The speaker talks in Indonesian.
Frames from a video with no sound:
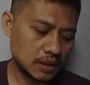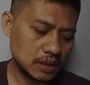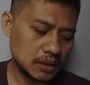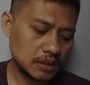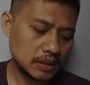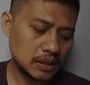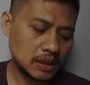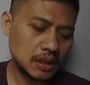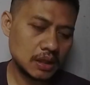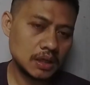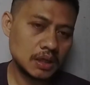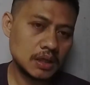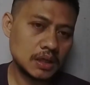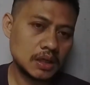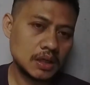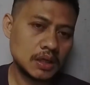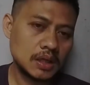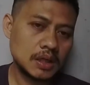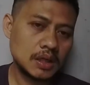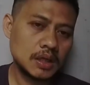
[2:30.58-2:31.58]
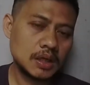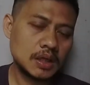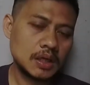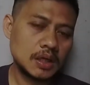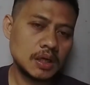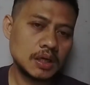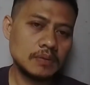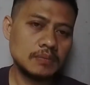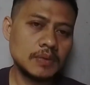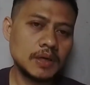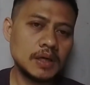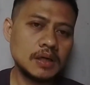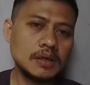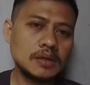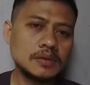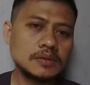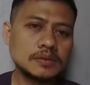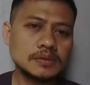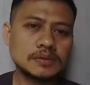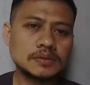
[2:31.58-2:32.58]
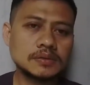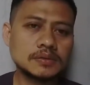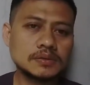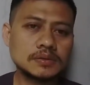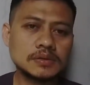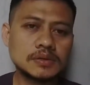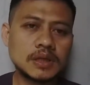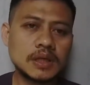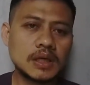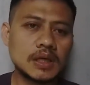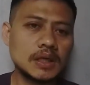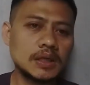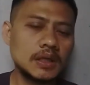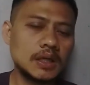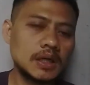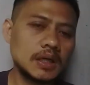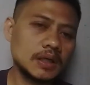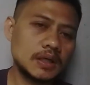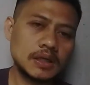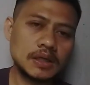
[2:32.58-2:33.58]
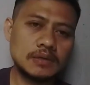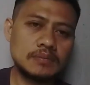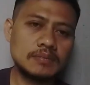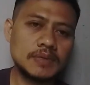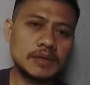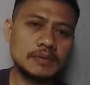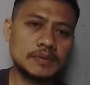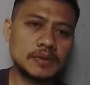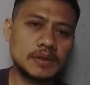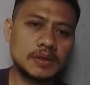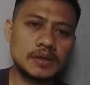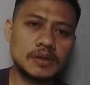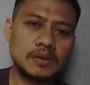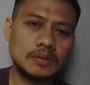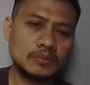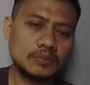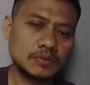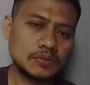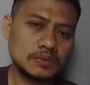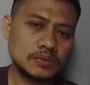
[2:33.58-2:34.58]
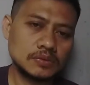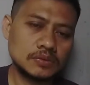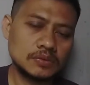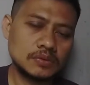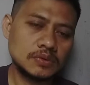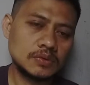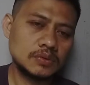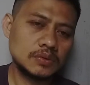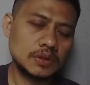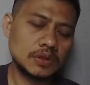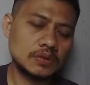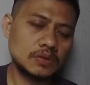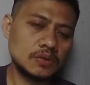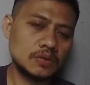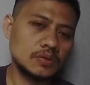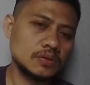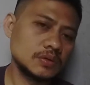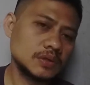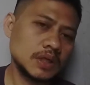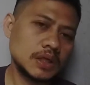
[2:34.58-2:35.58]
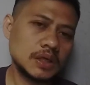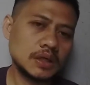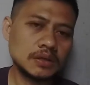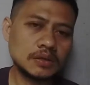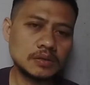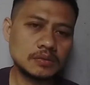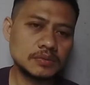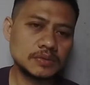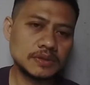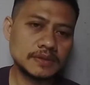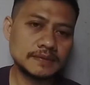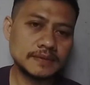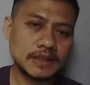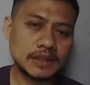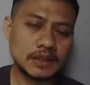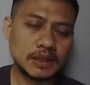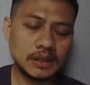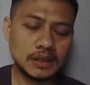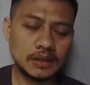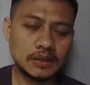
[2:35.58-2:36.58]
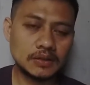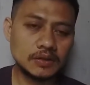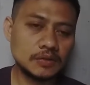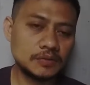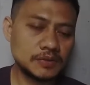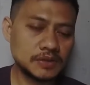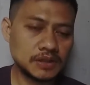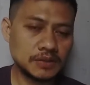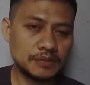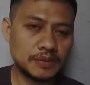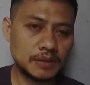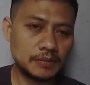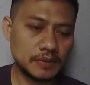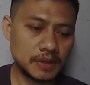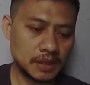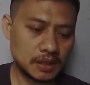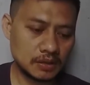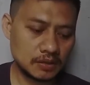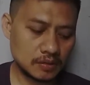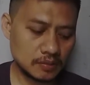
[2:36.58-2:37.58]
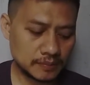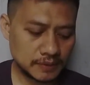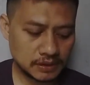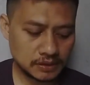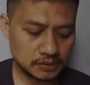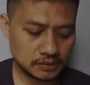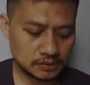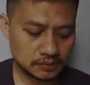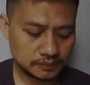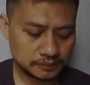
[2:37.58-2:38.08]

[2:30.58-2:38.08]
karena emang udaranya lagi lembab ya jatuh hujan atau musim dingin itu bisa menyebabkan komedo